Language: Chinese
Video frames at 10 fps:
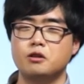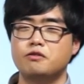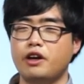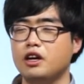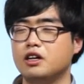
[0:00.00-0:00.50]

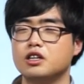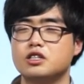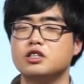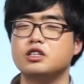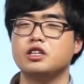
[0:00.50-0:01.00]
非格
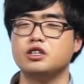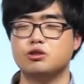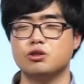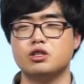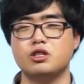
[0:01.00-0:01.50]
式体
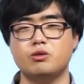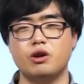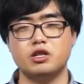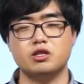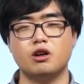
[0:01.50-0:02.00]
就是意
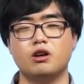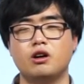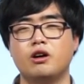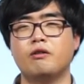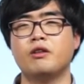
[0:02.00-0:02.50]
味着
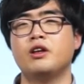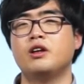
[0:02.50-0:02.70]
啊。